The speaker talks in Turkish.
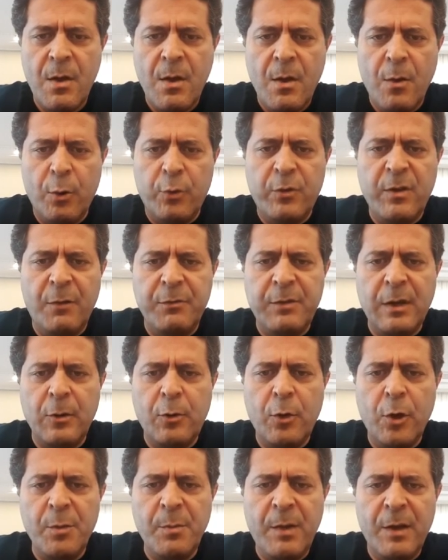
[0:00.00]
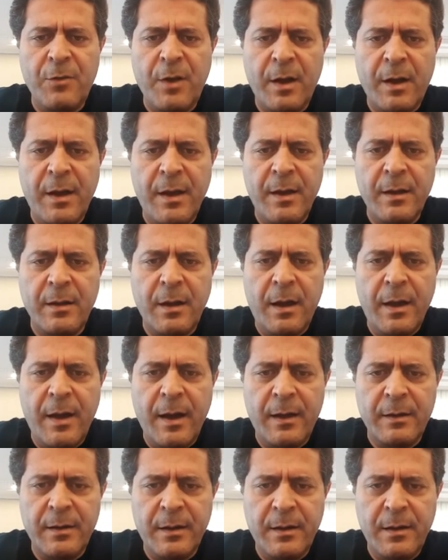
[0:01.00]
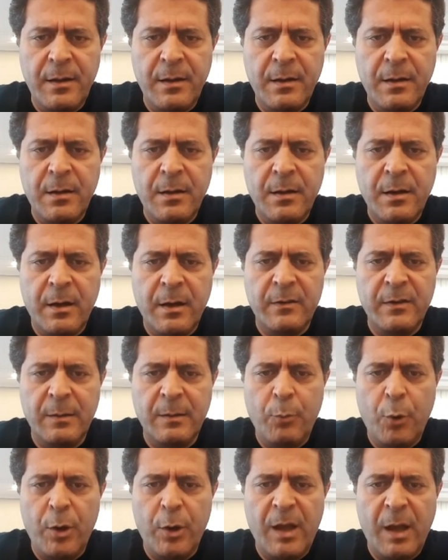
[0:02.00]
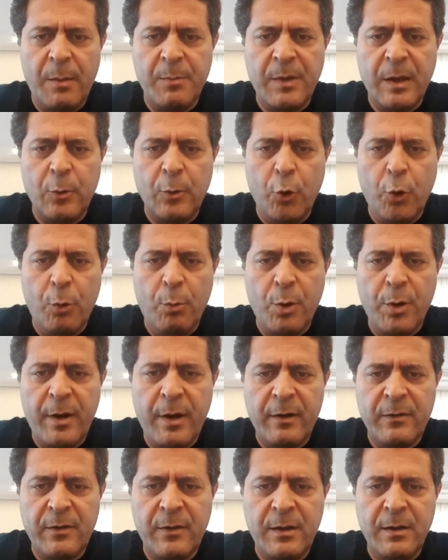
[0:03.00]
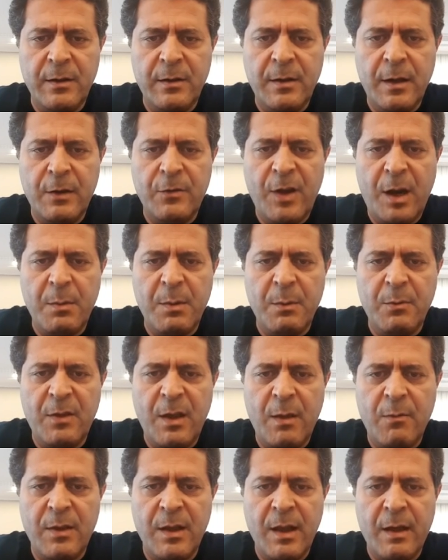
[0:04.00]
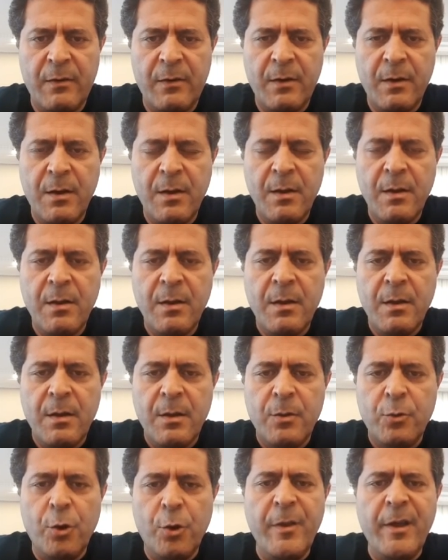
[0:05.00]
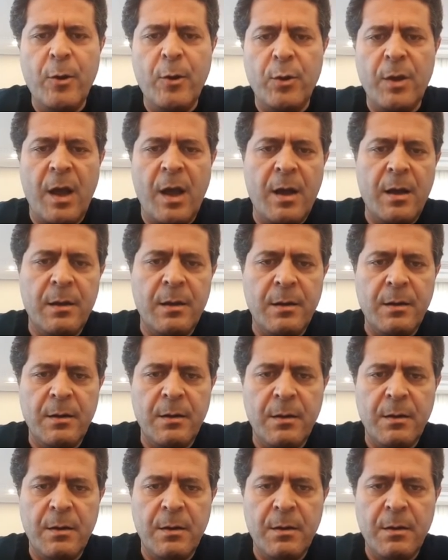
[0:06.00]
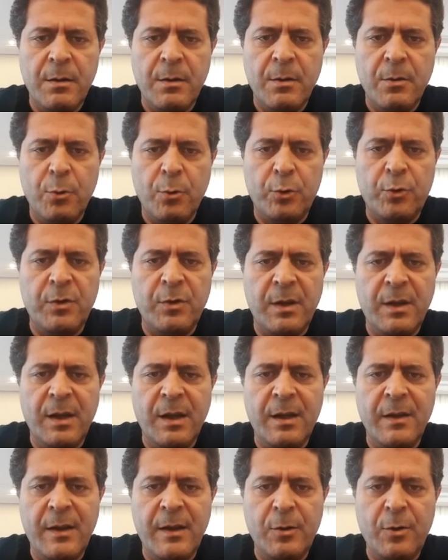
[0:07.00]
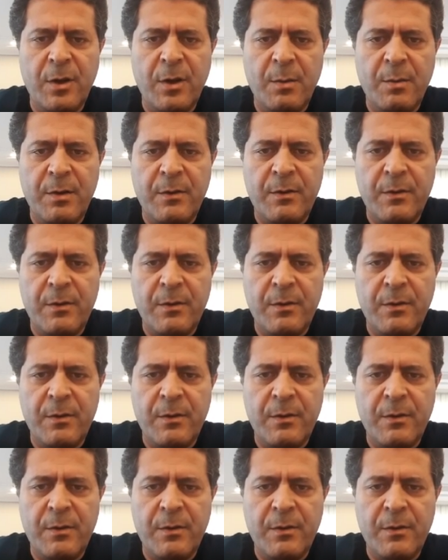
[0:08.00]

30 haftalık oldum ancak ayak, ayakları kasık bölgemde. Doğum olarak sıkıntı yaşar mıyım sevgiler. Döner o da. 37'ye kadar dönebilir.